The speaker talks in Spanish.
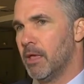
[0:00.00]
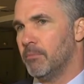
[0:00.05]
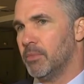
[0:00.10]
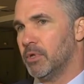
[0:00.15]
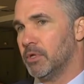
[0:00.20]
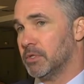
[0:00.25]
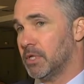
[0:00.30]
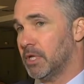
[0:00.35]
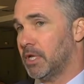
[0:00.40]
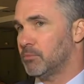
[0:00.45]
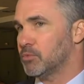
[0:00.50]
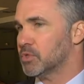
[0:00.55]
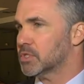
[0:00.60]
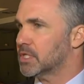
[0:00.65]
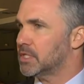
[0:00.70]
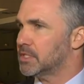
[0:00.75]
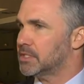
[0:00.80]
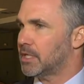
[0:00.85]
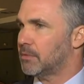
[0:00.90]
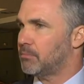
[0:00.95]
pero tenemos
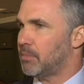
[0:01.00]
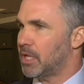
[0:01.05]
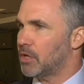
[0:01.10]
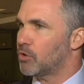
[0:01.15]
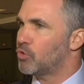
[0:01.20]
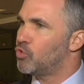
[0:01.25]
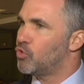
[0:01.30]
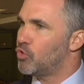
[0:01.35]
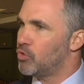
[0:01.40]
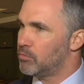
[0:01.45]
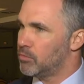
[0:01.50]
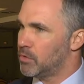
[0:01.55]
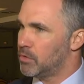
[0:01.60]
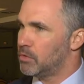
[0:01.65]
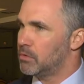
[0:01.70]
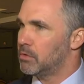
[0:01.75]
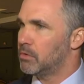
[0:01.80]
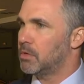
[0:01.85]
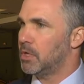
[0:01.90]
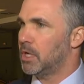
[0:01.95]
que saber
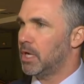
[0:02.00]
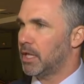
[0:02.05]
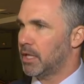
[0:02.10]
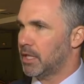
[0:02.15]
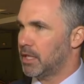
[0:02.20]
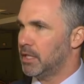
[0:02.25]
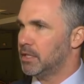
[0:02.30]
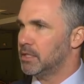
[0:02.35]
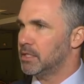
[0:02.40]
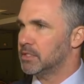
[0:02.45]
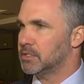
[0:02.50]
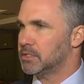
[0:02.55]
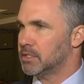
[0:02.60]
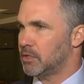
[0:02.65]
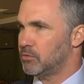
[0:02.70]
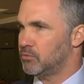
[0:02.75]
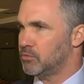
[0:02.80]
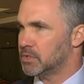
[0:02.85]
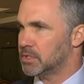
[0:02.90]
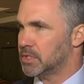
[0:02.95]
cómo la gente está
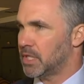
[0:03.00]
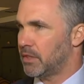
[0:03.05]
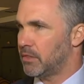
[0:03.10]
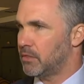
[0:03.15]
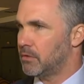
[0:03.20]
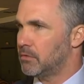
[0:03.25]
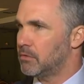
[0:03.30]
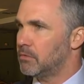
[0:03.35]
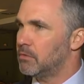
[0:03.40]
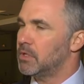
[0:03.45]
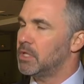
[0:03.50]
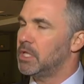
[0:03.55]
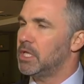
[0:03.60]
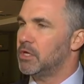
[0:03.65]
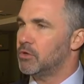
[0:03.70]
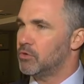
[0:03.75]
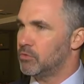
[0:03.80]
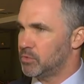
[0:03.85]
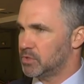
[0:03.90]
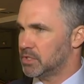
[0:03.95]
usando y
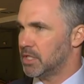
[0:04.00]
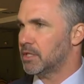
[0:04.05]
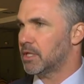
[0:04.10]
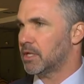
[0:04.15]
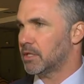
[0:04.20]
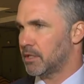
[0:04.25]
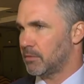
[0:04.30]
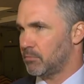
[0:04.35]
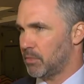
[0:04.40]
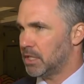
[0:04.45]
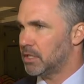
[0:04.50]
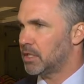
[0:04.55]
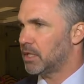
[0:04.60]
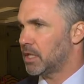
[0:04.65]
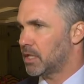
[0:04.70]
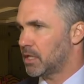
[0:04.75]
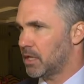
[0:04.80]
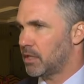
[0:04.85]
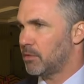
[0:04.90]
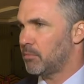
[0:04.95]
cómo es el tratamiento
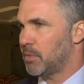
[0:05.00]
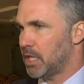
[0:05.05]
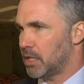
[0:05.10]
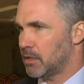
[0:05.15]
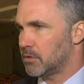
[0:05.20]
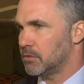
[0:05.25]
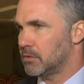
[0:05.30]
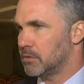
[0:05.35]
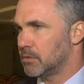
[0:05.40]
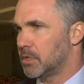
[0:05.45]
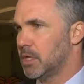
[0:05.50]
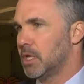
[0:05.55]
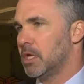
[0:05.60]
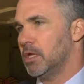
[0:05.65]
de cada médico.